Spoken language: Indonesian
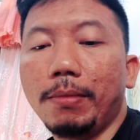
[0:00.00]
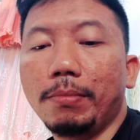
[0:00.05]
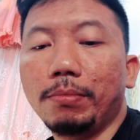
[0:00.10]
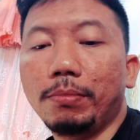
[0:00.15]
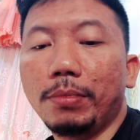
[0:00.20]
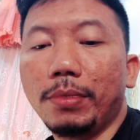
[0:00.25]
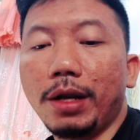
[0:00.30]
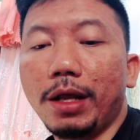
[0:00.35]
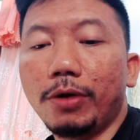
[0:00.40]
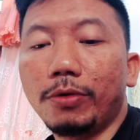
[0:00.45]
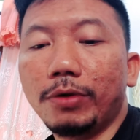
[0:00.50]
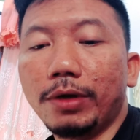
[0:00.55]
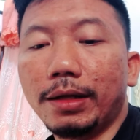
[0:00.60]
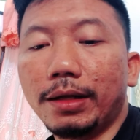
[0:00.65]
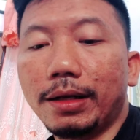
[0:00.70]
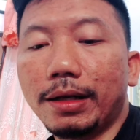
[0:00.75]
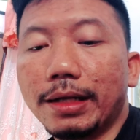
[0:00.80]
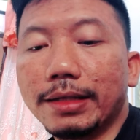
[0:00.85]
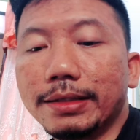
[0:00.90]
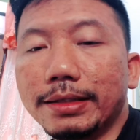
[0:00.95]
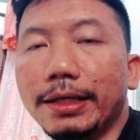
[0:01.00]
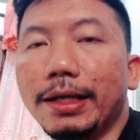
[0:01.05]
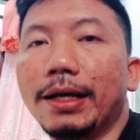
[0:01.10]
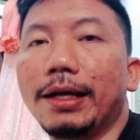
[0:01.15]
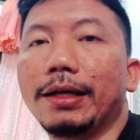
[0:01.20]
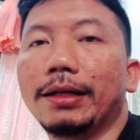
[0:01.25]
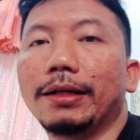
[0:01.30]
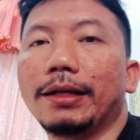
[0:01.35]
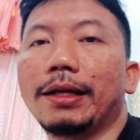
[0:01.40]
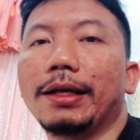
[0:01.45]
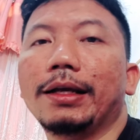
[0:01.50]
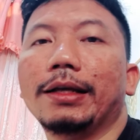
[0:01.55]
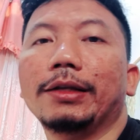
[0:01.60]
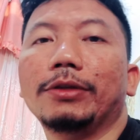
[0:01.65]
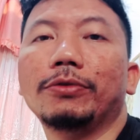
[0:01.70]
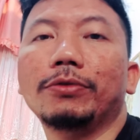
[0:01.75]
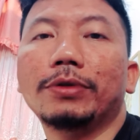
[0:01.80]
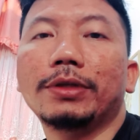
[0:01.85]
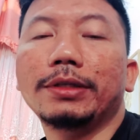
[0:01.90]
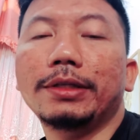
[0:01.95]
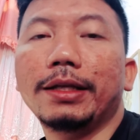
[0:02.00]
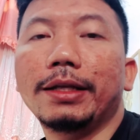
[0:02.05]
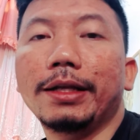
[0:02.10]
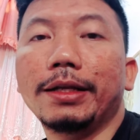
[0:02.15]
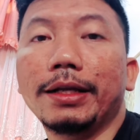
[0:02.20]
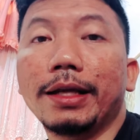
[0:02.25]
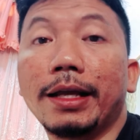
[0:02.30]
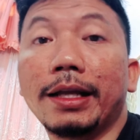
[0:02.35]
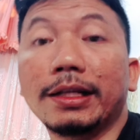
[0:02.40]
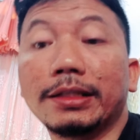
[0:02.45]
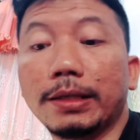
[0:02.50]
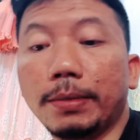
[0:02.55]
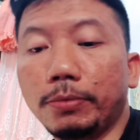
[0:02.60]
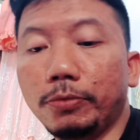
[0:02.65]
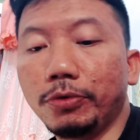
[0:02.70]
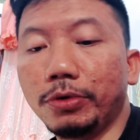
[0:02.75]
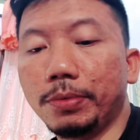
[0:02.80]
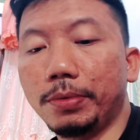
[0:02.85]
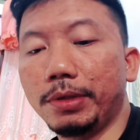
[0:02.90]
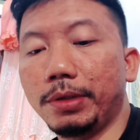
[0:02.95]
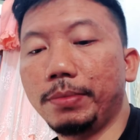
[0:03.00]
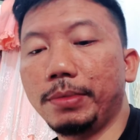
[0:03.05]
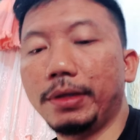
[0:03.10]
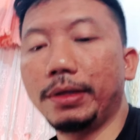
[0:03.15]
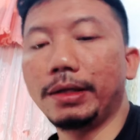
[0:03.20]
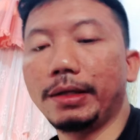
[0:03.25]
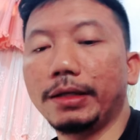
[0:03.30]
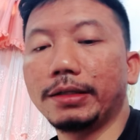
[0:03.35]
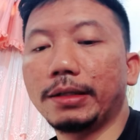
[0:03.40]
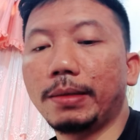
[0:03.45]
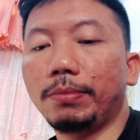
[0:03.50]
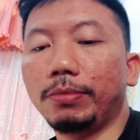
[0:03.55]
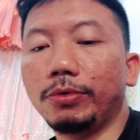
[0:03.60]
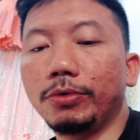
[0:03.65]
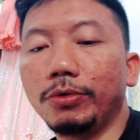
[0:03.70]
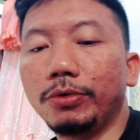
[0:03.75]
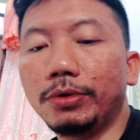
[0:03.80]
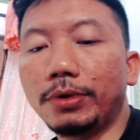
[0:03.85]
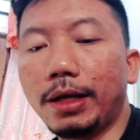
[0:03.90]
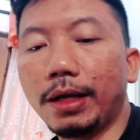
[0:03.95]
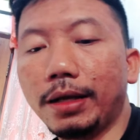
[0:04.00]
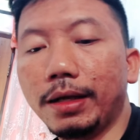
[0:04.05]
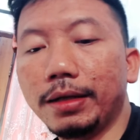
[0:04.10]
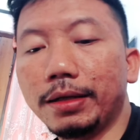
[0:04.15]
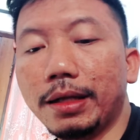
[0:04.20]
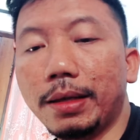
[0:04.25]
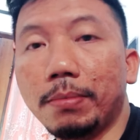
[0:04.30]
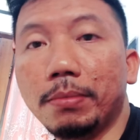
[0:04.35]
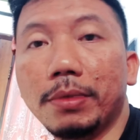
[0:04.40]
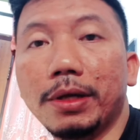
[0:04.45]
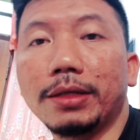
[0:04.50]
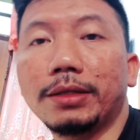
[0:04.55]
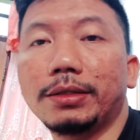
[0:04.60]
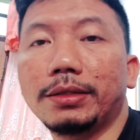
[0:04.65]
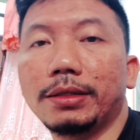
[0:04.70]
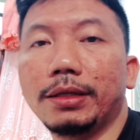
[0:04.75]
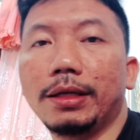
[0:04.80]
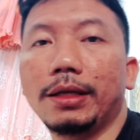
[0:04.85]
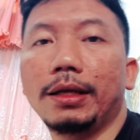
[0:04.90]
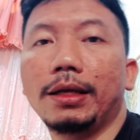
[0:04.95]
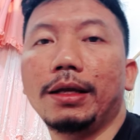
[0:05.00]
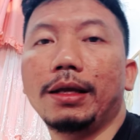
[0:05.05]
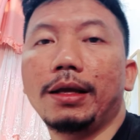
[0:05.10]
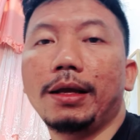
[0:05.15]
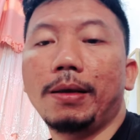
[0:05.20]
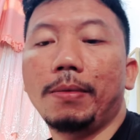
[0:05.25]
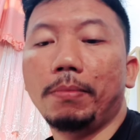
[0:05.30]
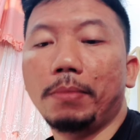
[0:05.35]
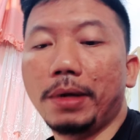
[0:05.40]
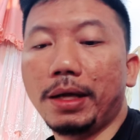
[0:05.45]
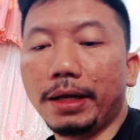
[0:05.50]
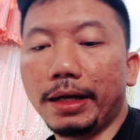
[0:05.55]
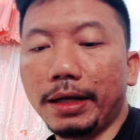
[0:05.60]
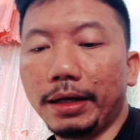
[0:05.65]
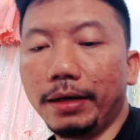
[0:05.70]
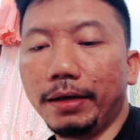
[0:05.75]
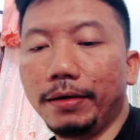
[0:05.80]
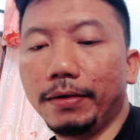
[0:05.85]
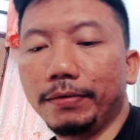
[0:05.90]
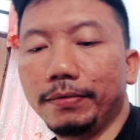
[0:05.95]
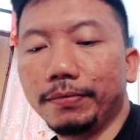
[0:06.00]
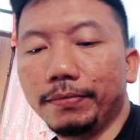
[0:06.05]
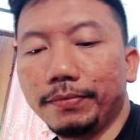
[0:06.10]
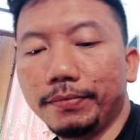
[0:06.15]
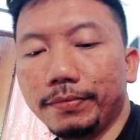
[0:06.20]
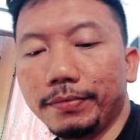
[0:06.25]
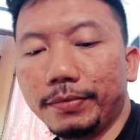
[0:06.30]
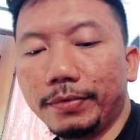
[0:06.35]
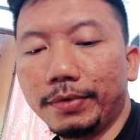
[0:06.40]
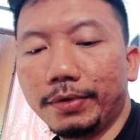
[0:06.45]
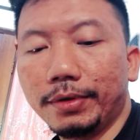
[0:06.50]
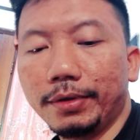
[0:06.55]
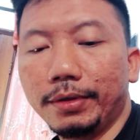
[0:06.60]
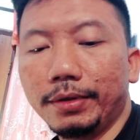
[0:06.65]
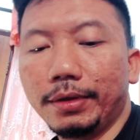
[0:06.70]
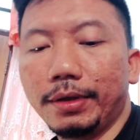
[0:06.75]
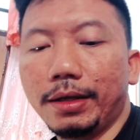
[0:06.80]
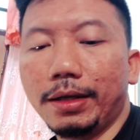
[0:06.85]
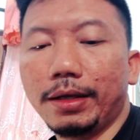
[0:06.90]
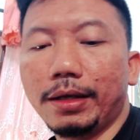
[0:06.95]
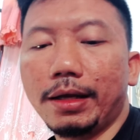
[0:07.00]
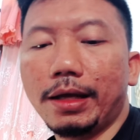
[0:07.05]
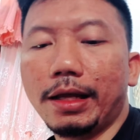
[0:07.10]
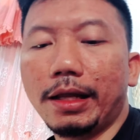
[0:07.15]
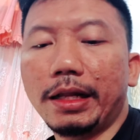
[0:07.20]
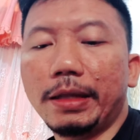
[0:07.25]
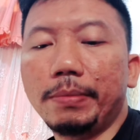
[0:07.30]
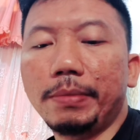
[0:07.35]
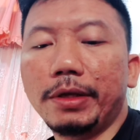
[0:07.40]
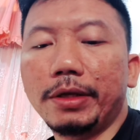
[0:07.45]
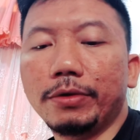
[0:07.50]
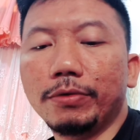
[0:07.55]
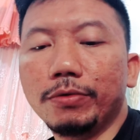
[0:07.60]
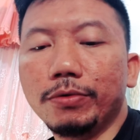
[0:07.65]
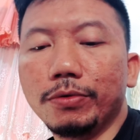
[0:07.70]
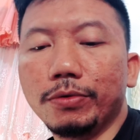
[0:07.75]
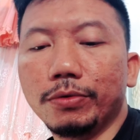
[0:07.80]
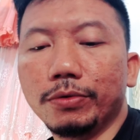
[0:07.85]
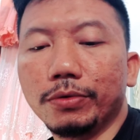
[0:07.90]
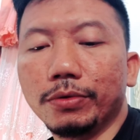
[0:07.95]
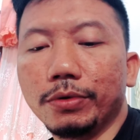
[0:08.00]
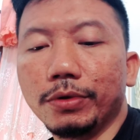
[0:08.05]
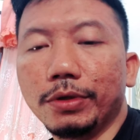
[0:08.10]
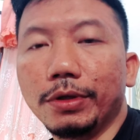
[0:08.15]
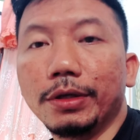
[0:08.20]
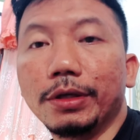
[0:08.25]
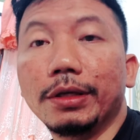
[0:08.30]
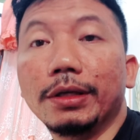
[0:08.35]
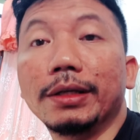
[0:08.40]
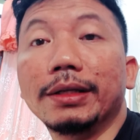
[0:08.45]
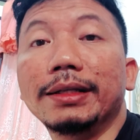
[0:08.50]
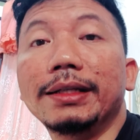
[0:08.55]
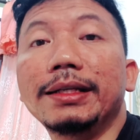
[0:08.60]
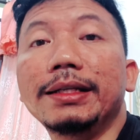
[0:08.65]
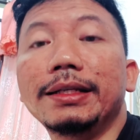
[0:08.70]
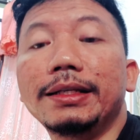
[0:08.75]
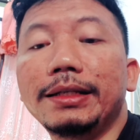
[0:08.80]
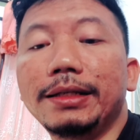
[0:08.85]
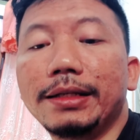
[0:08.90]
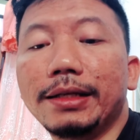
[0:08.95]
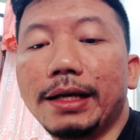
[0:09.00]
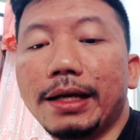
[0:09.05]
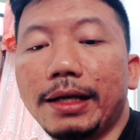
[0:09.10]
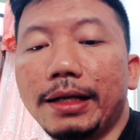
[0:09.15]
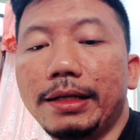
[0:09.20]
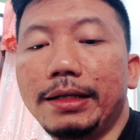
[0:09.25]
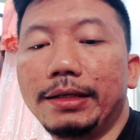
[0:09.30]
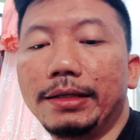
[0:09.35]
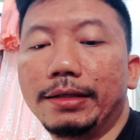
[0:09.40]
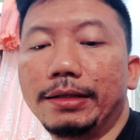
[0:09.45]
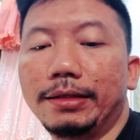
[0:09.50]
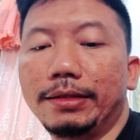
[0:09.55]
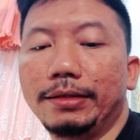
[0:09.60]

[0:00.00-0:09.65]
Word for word: melakukan razia nah itu kejadiannya hari Sabtu teman-teman hari Sabtu tanggal 16 Maret nah hari Minggu dini hari